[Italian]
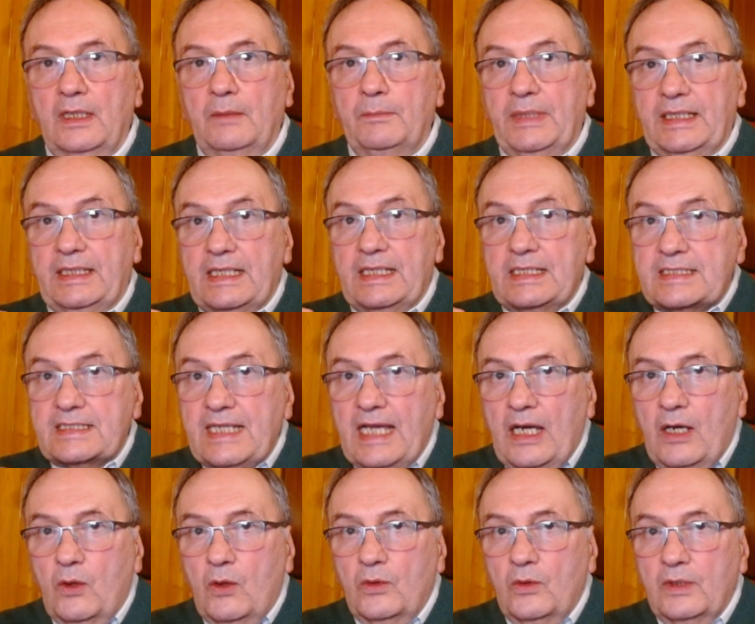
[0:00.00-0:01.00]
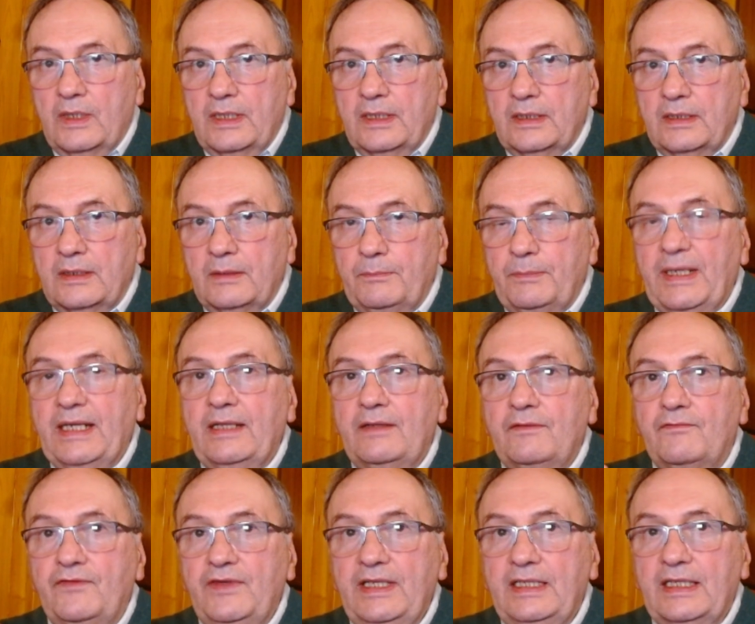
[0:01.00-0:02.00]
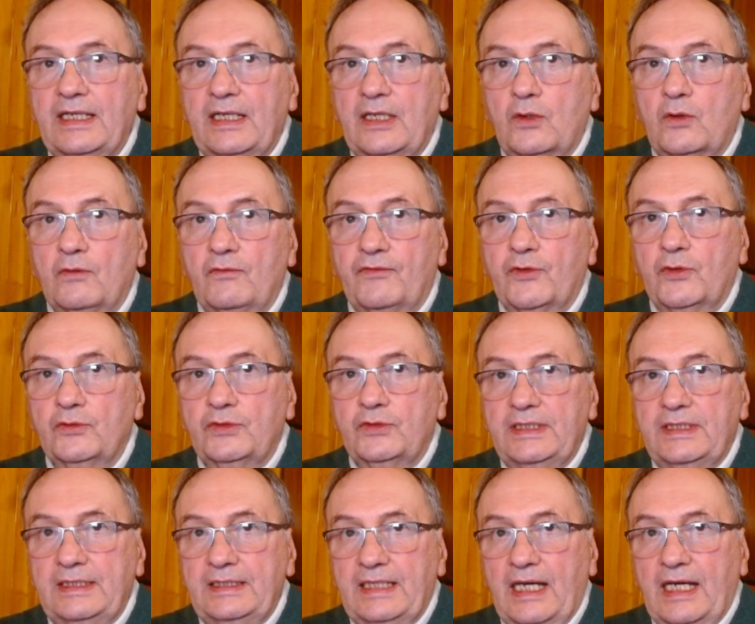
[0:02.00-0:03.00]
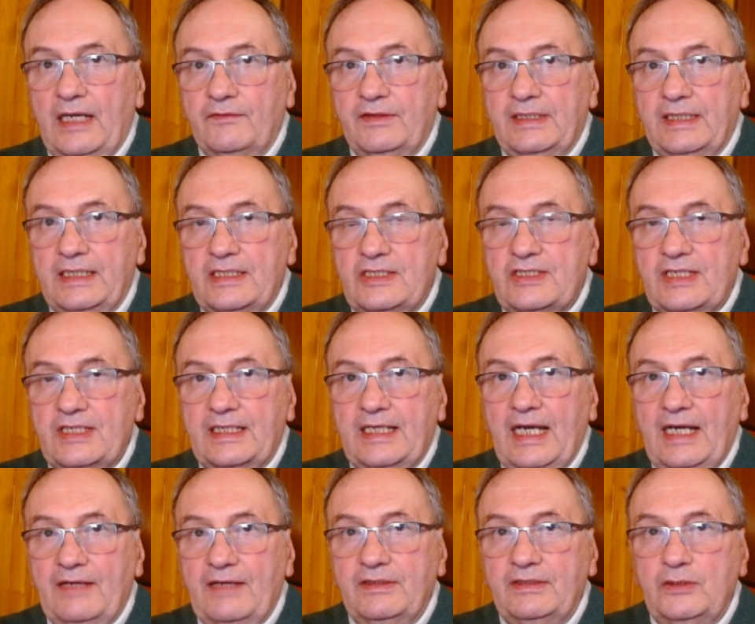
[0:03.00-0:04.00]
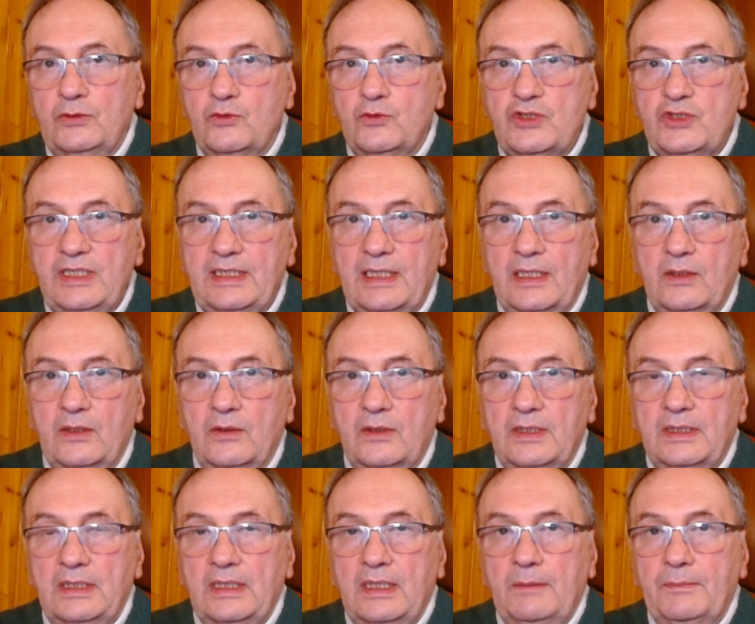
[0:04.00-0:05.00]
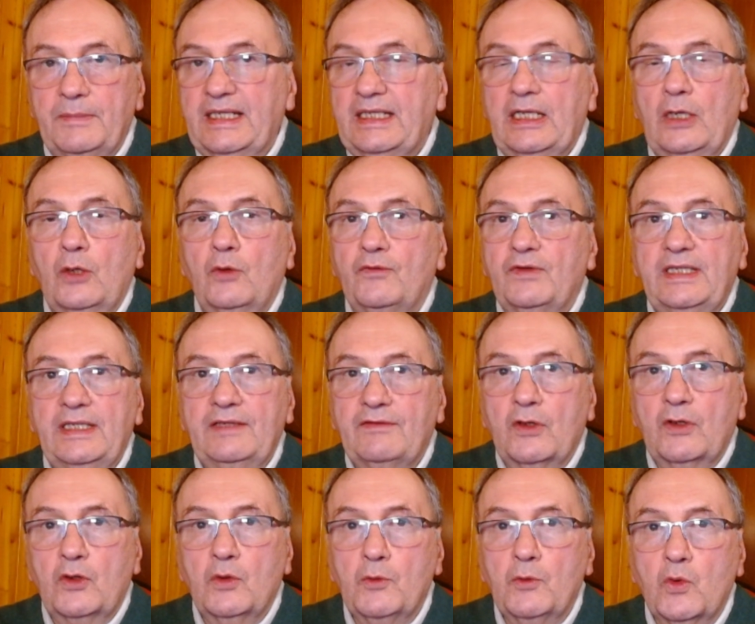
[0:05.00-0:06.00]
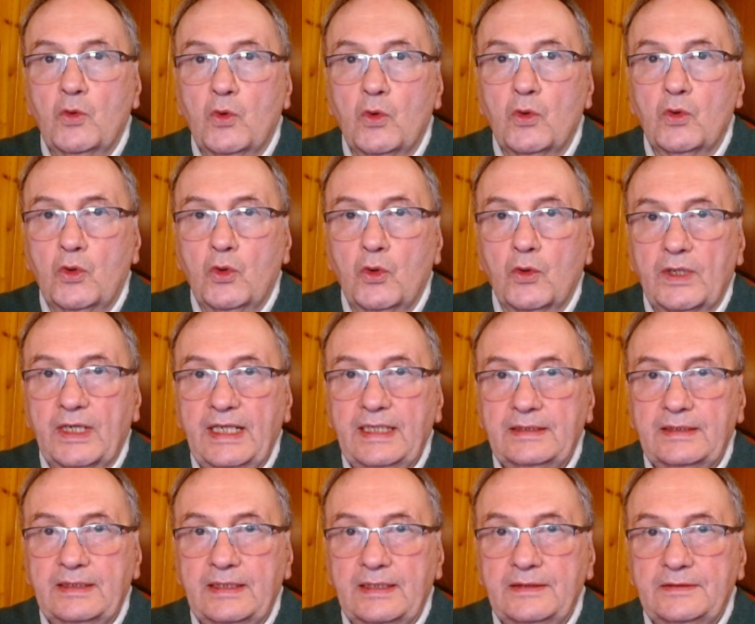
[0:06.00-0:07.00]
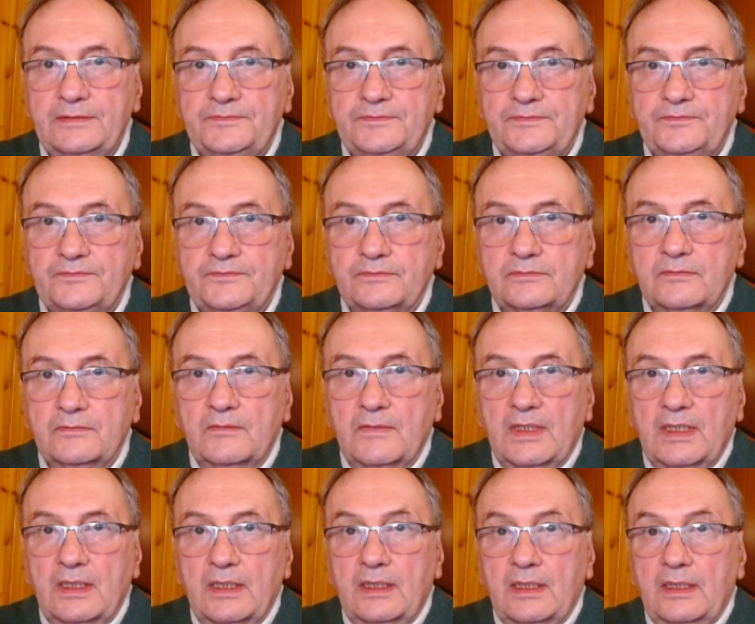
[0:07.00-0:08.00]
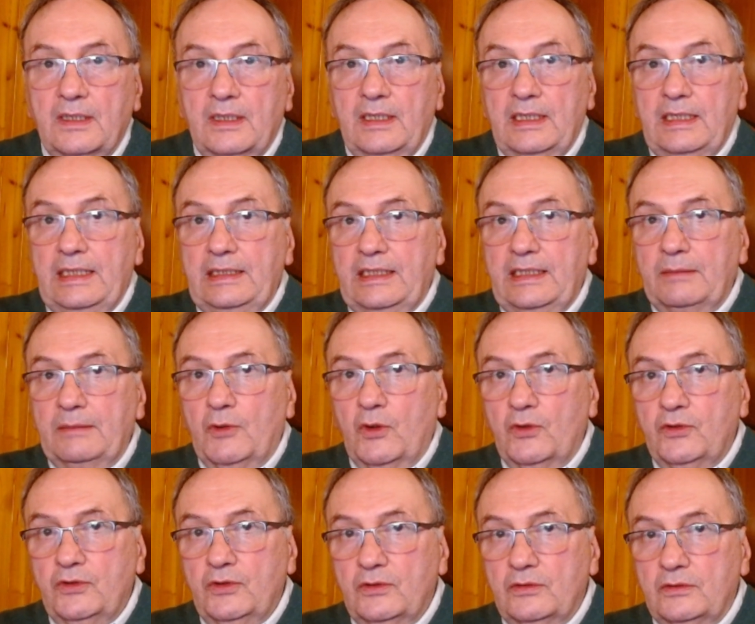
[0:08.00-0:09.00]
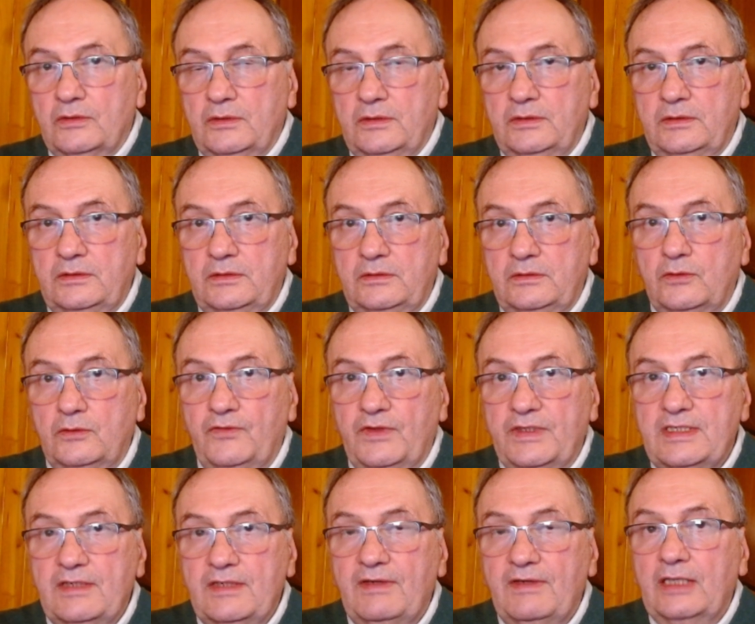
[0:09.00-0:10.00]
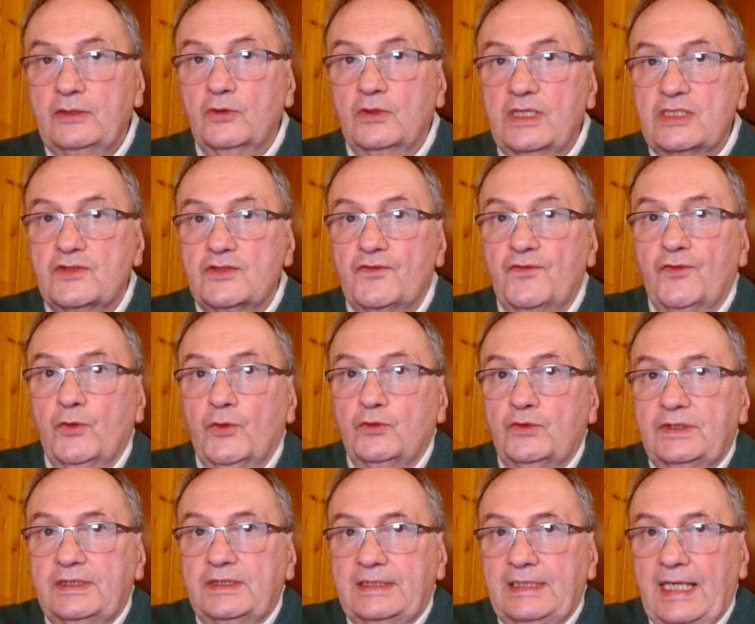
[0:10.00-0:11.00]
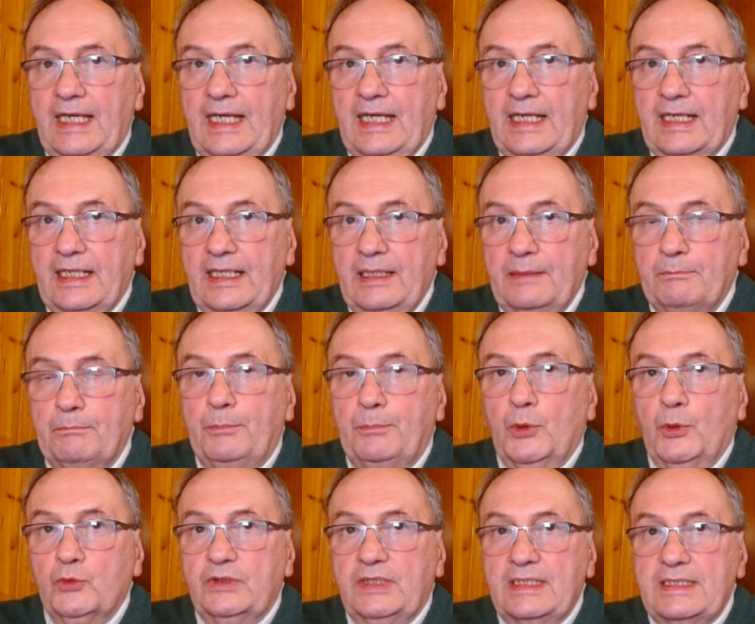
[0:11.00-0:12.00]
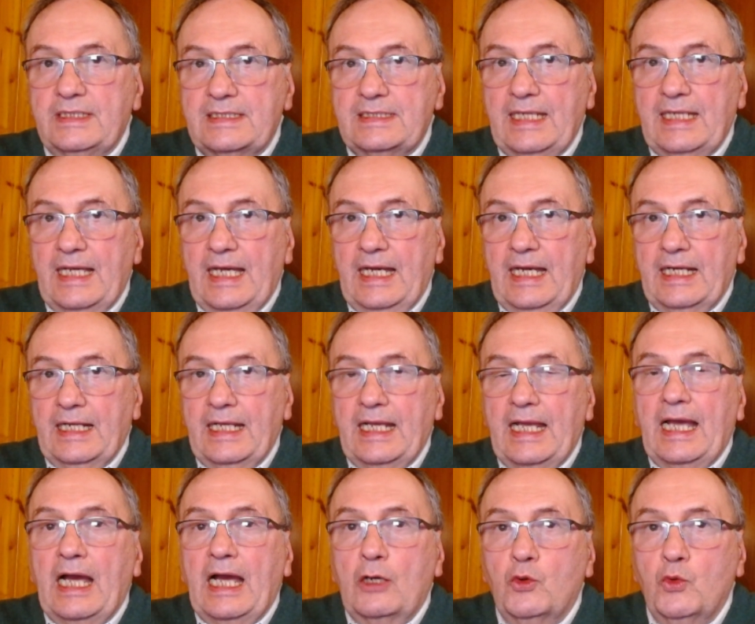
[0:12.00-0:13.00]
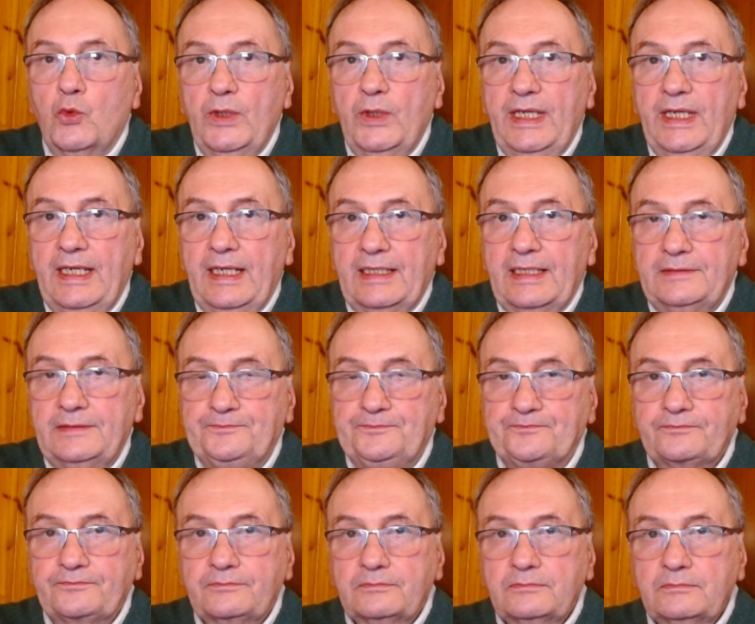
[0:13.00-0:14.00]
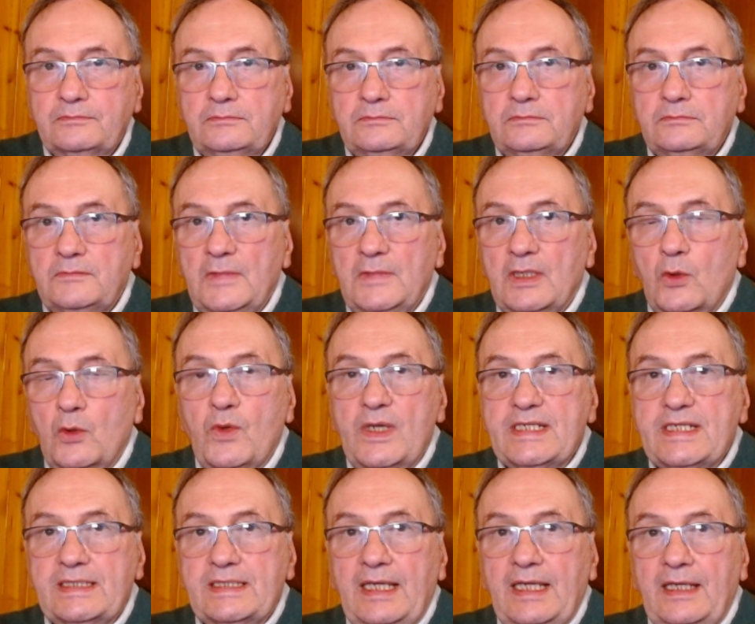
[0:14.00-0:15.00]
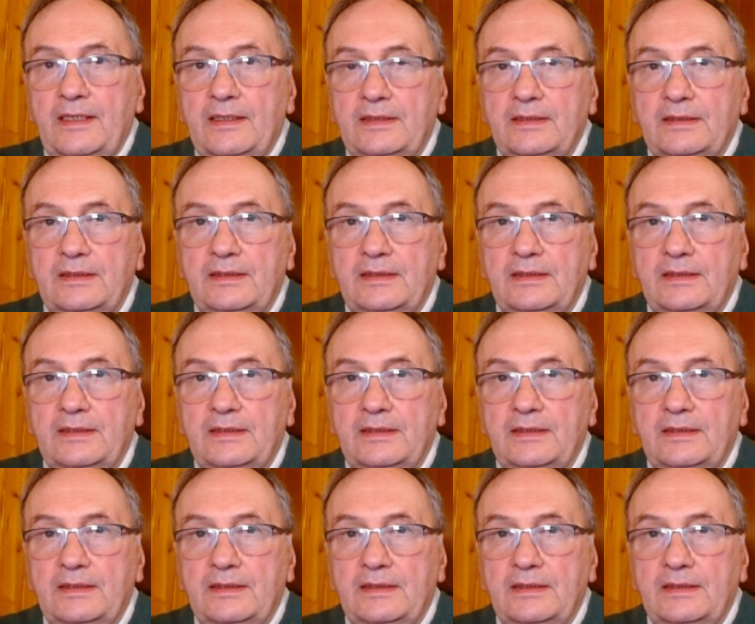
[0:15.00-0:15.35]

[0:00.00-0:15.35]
perché Saul, per invidia nei confronti di Davide, cercava di ucciderlo, perché lo vedeva come un concorrente. Il demonio non faceva altro che sfruttare, potenziare, acuire questa